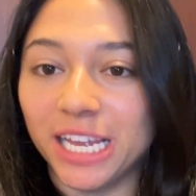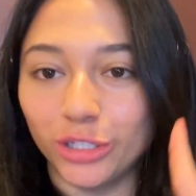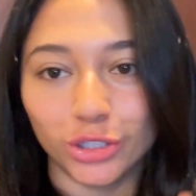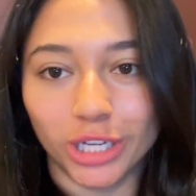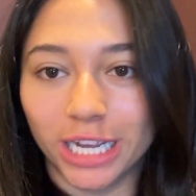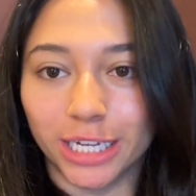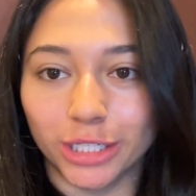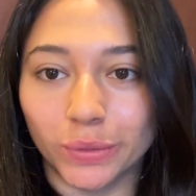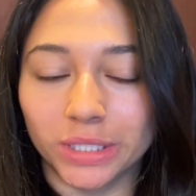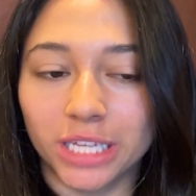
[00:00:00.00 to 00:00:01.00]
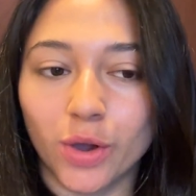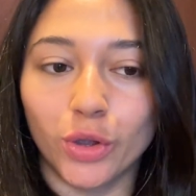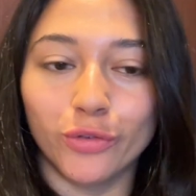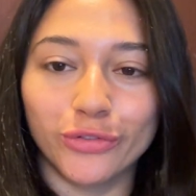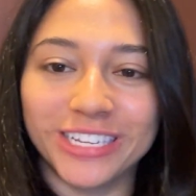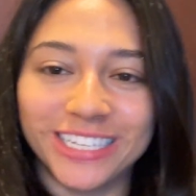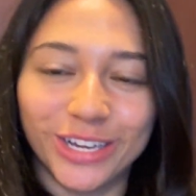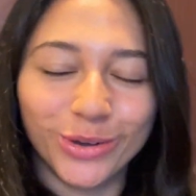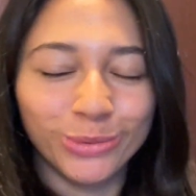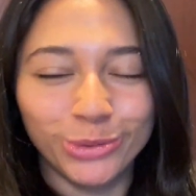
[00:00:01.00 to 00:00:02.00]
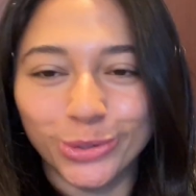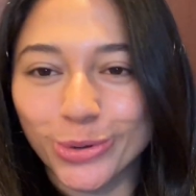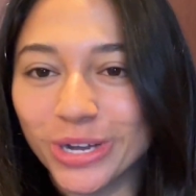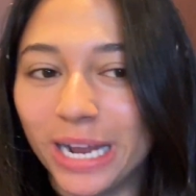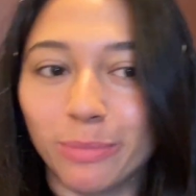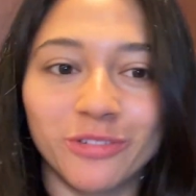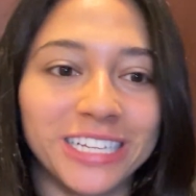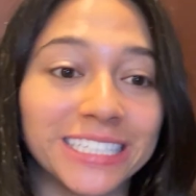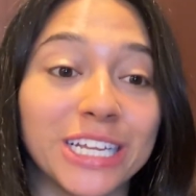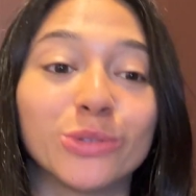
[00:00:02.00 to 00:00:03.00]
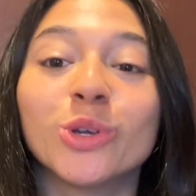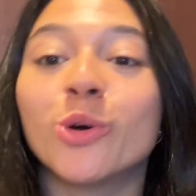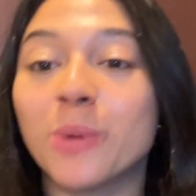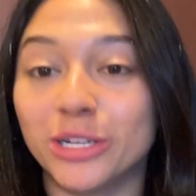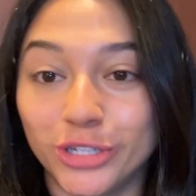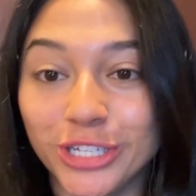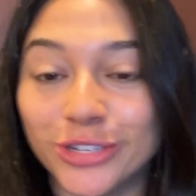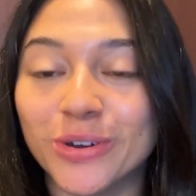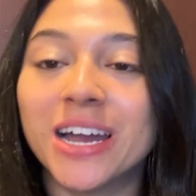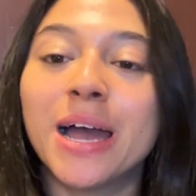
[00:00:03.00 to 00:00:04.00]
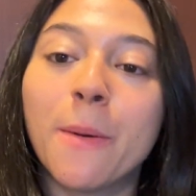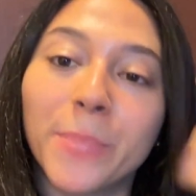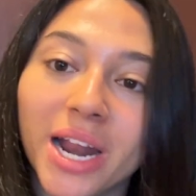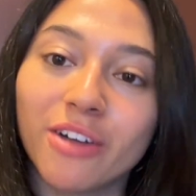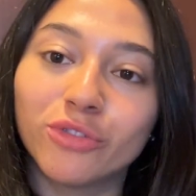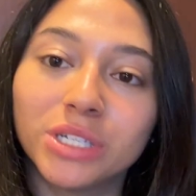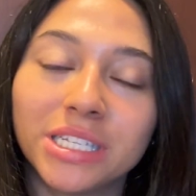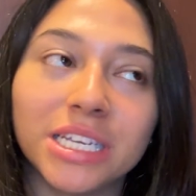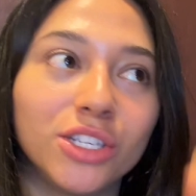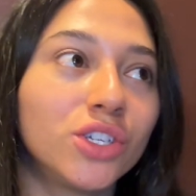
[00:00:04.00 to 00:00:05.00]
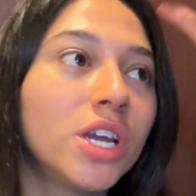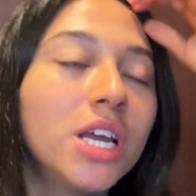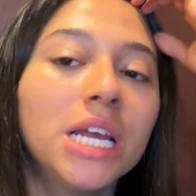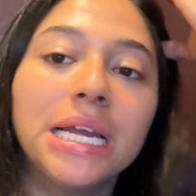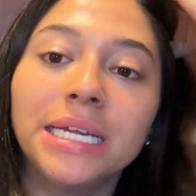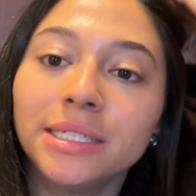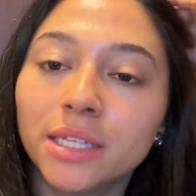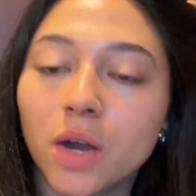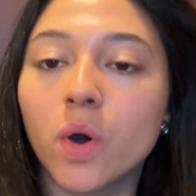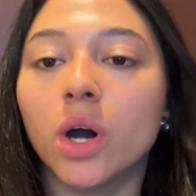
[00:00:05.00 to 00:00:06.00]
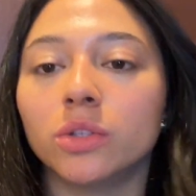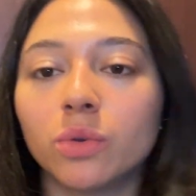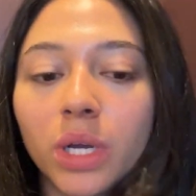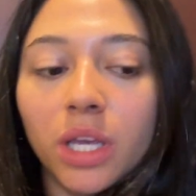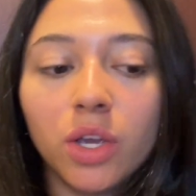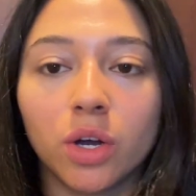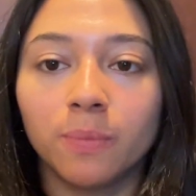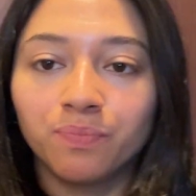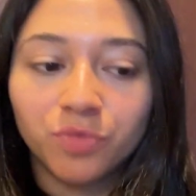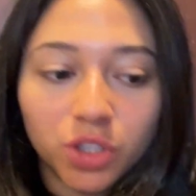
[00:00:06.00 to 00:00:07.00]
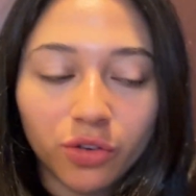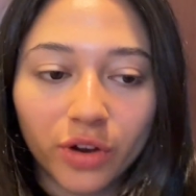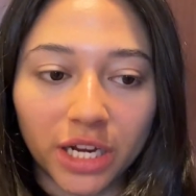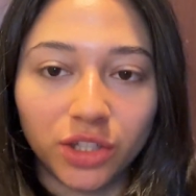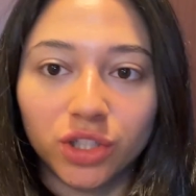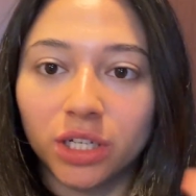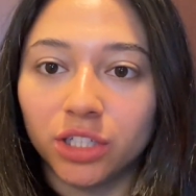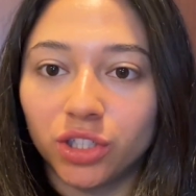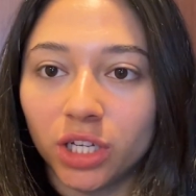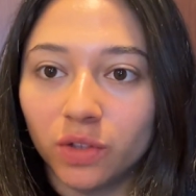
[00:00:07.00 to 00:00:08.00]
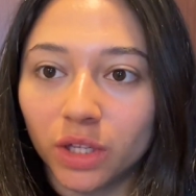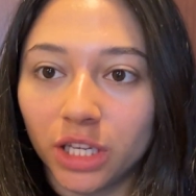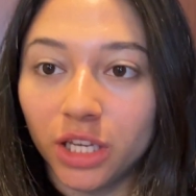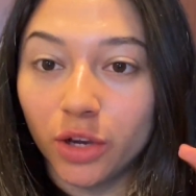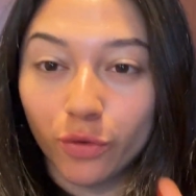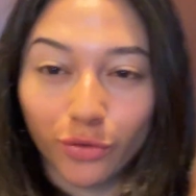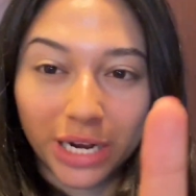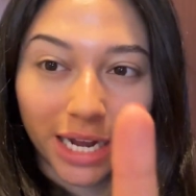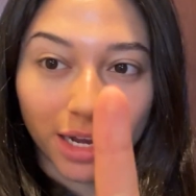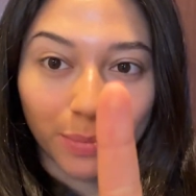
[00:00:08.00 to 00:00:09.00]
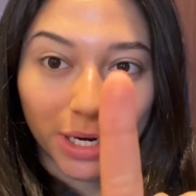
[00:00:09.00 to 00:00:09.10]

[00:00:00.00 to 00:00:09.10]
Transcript: de chegar aqui no hotel e eu vou fazer um tour, né? Aproveitar que tá tudo arrumadinho pra vocês. Então, ó, tô aqui, ó, de frente, né? Chegando aqui. Eu vou virar a câmera